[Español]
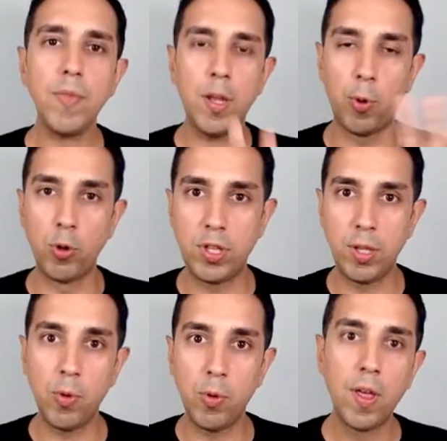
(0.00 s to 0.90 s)
Y por
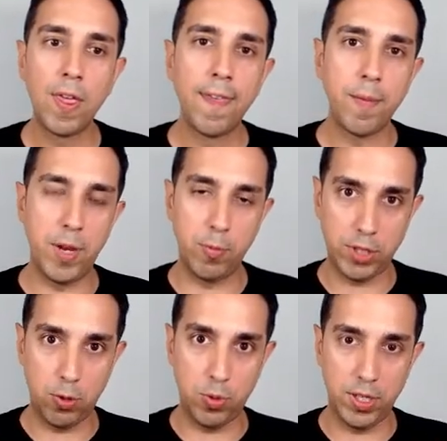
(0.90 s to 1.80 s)
último, veremos
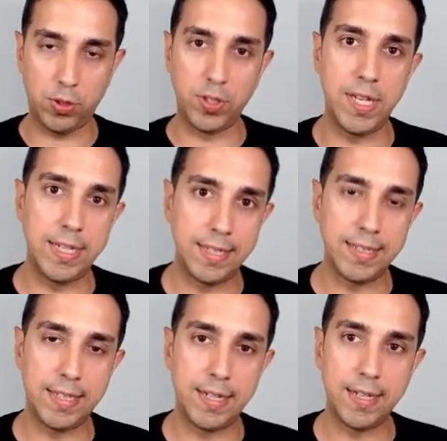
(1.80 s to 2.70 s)
algunas cosillas
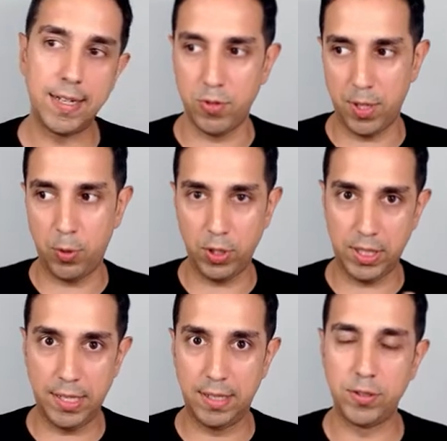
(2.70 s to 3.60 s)
extra que nos
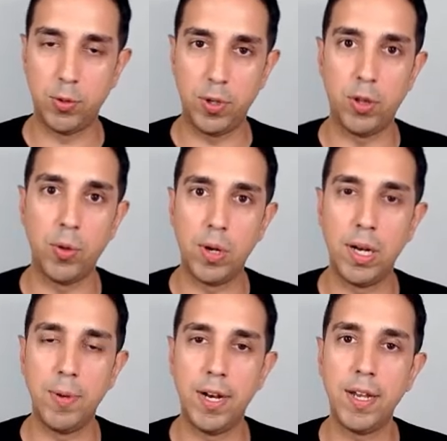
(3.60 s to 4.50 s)
aporta sobre todo la
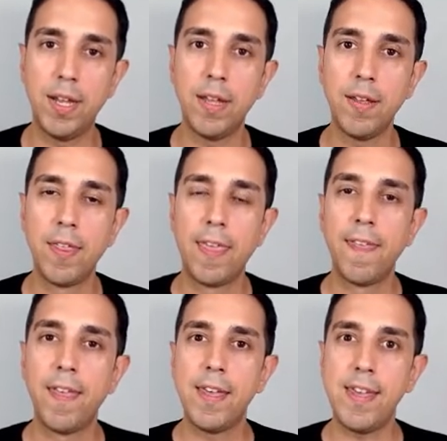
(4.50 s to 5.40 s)
librería
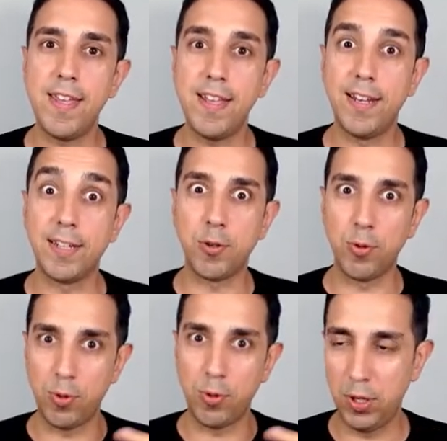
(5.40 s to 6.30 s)
y las
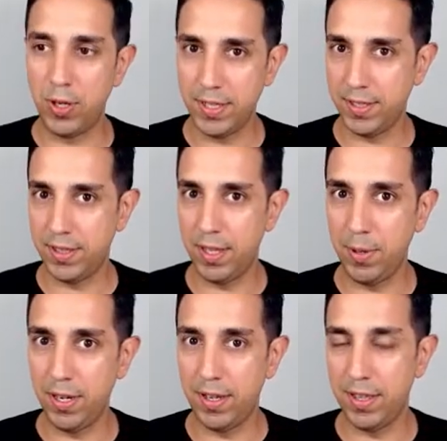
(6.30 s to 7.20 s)
conclusiones de
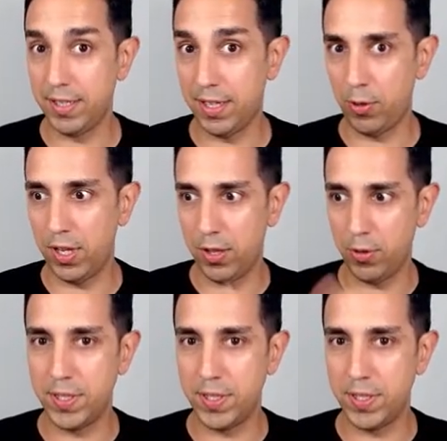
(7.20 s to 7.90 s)
haber desarrollado